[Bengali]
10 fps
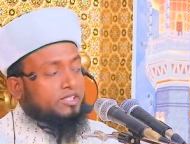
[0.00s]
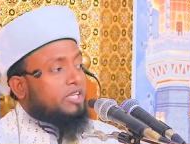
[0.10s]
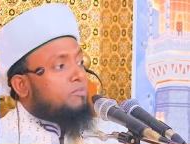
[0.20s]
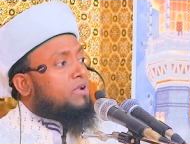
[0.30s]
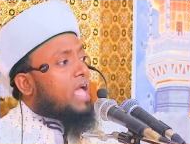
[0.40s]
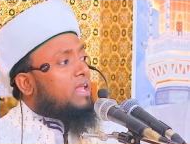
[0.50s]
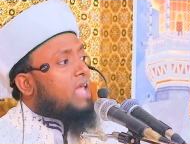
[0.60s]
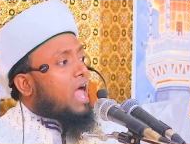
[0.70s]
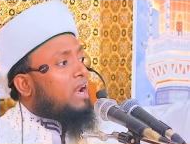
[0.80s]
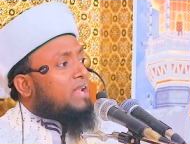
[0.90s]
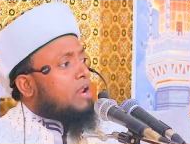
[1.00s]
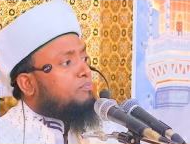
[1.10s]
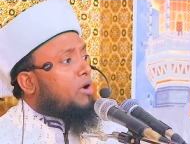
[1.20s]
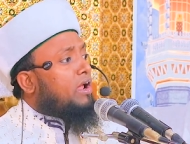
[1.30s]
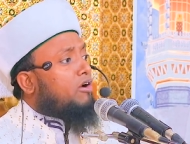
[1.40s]
জিব্রাইল আল্লাহর
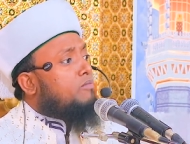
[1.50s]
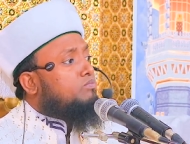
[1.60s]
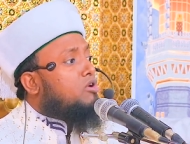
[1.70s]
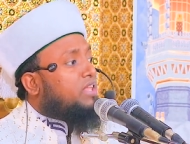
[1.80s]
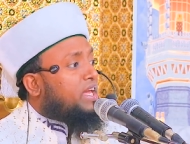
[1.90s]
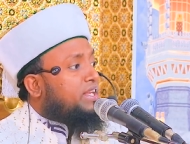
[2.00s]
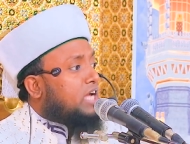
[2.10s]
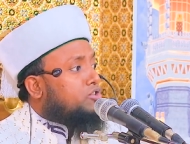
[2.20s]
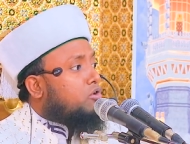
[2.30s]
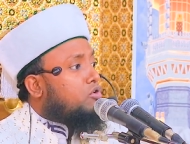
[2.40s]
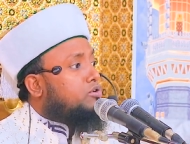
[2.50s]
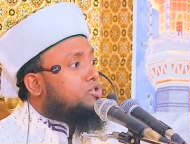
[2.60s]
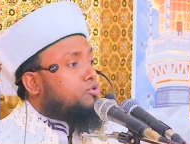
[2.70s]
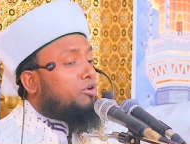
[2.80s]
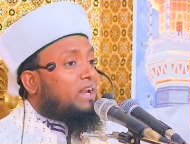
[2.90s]
পয়গম্বরকে নিয়ে যখন
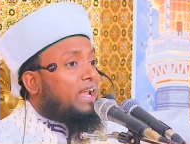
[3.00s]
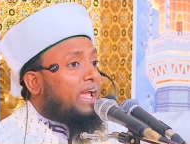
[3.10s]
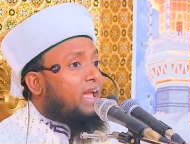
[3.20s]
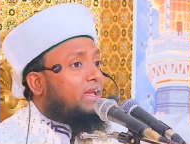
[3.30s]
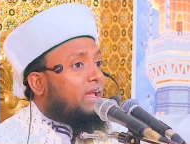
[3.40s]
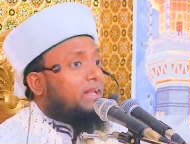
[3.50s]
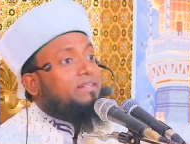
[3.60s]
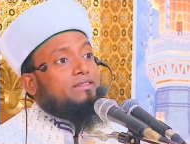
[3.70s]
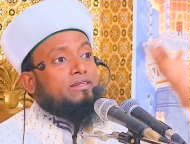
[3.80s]
ছুটলেন